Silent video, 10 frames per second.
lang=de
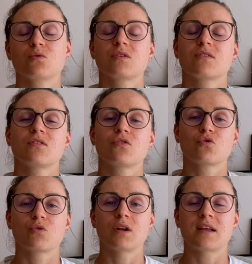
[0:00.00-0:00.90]
und das ist
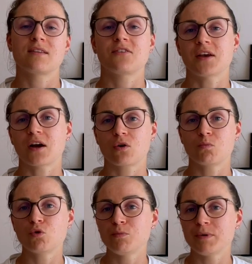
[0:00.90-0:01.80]
schon ein sehr
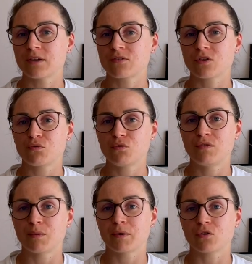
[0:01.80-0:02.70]
mulmiges Gefühl,
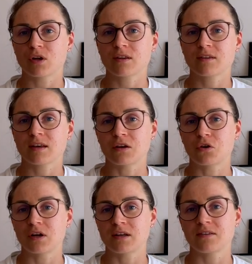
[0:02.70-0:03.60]
wenn man dort genau
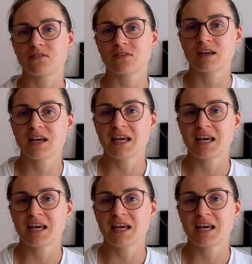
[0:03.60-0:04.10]
an diesen